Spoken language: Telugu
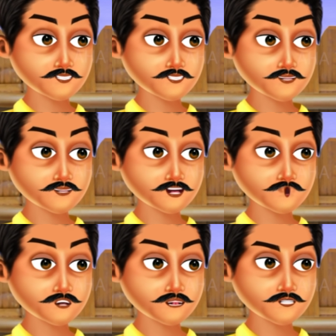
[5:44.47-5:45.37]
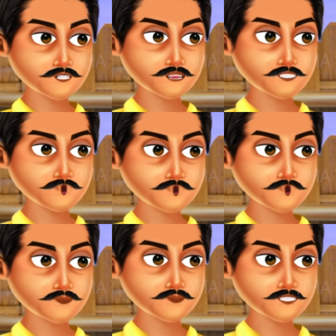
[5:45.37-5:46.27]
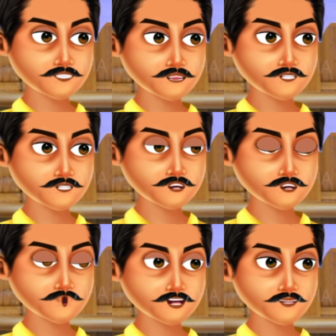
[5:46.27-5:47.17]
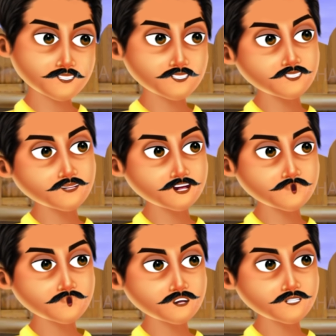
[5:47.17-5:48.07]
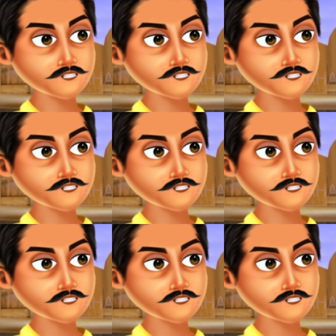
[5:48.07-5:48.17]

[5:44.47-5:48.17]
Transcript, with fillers: వాటర్ పొల్యూషన్ అవుతుంది వీళ్ళు మట్టితో చేయడం వల్ల